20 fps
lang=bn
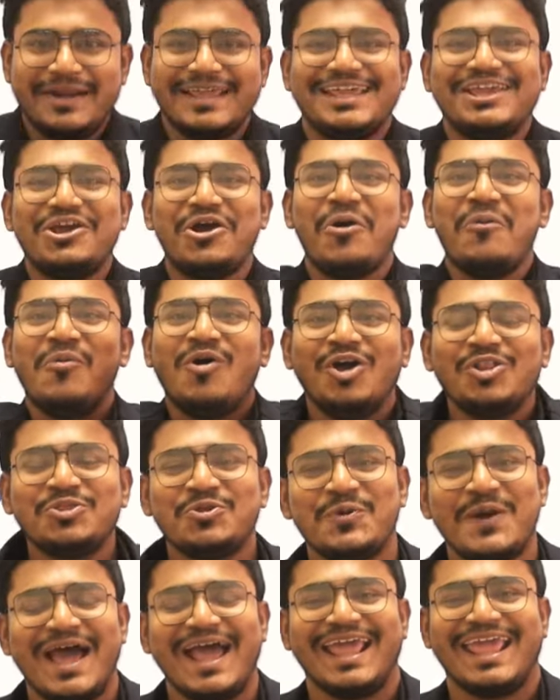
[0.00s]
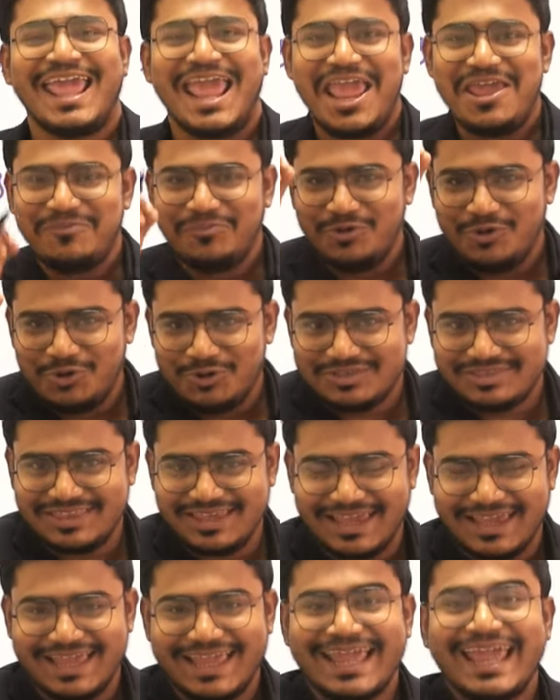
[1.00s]
প্রিয় বন্ধুরা এই
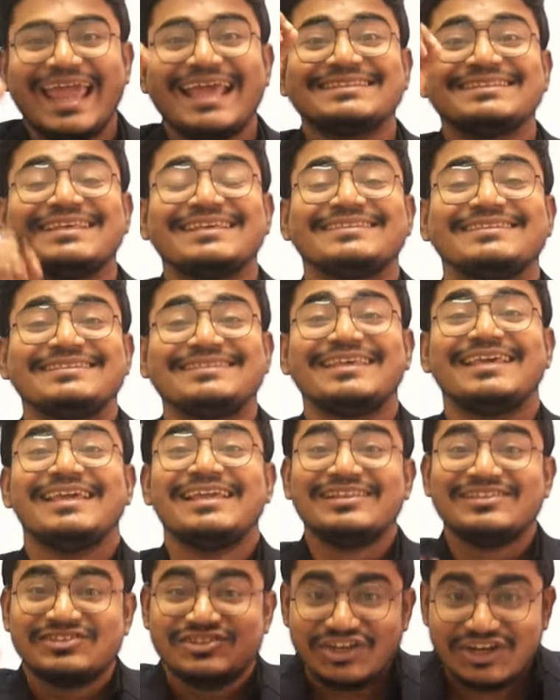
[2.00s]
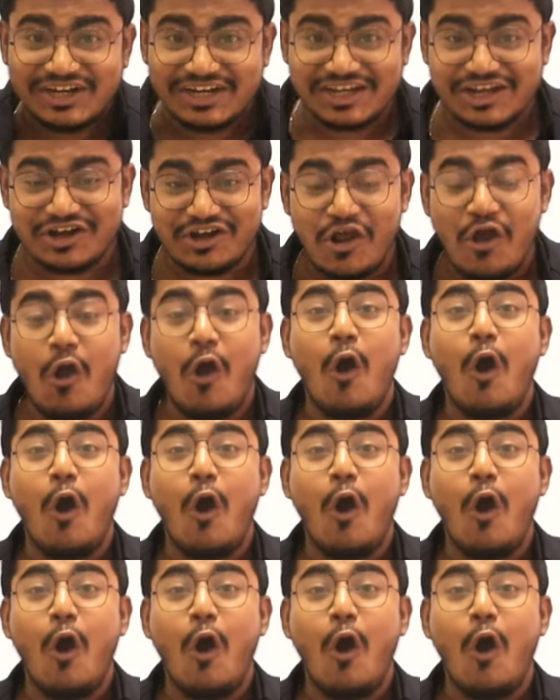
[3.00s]
মুহূর্তে এসএসসি জিডির